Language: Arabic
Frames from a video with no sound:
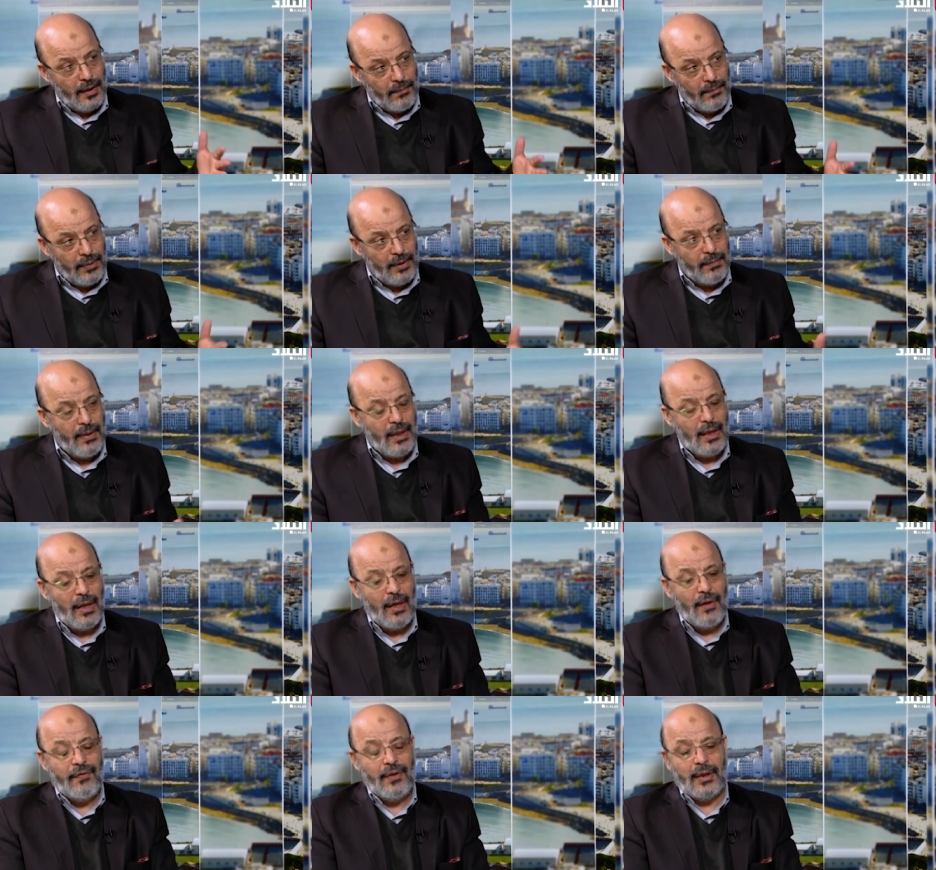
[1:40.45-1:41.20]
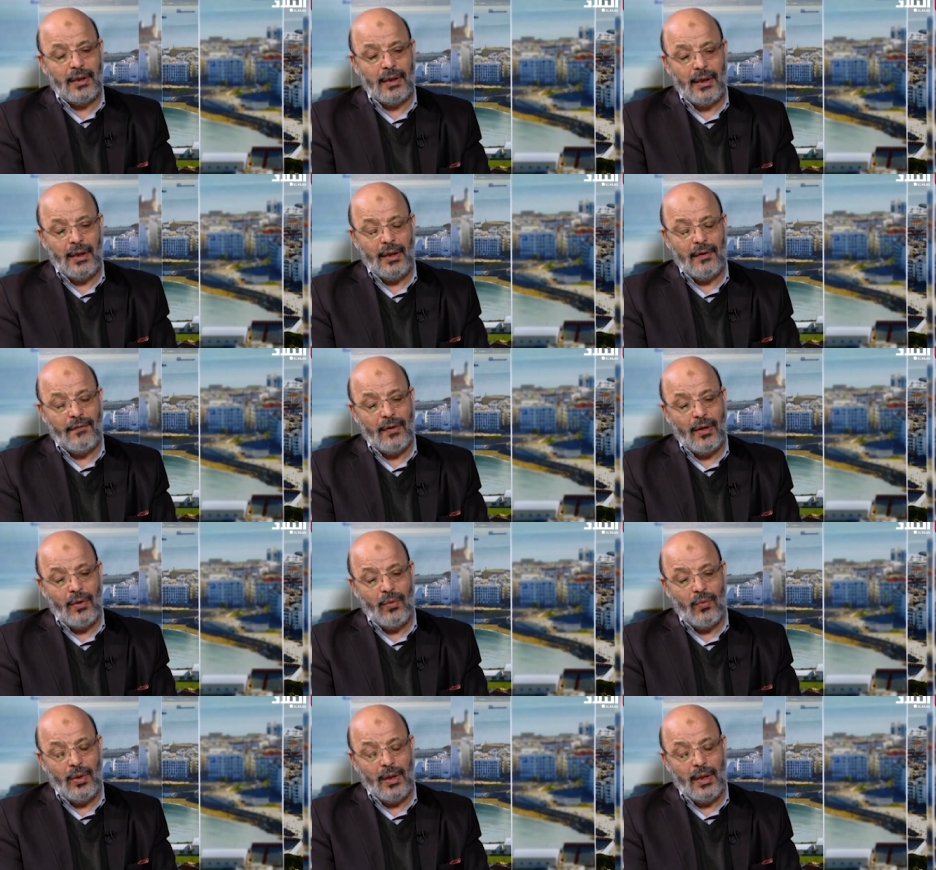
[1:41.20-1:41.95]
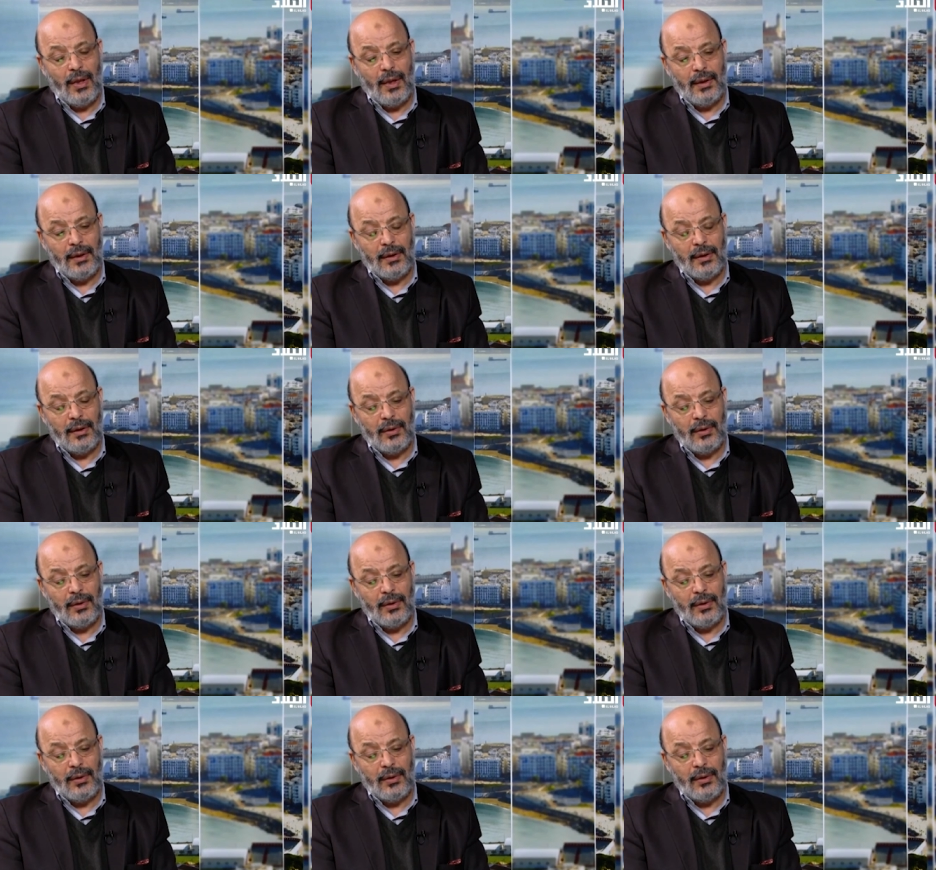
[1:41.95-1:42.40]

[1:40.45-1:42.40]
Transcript: بمرافقه فهو يعني